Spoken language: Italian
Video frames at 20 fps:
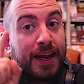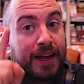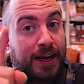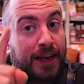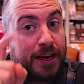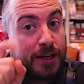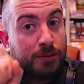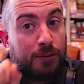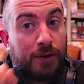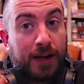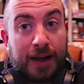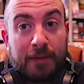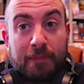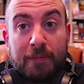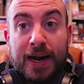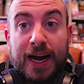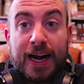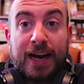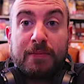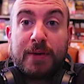cliccare sulla
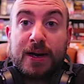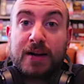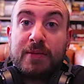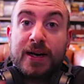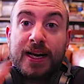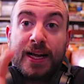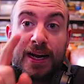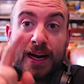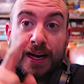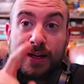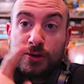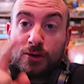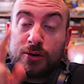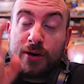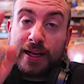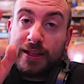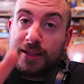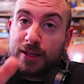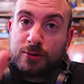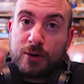campanella per rimanere
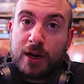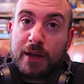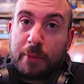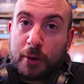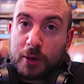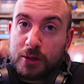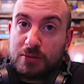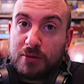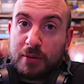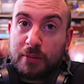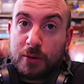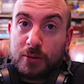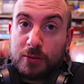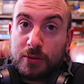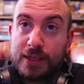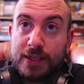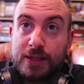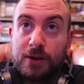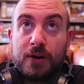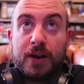aggiornati sulle prossime
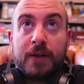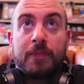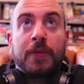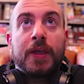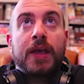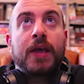produzioni.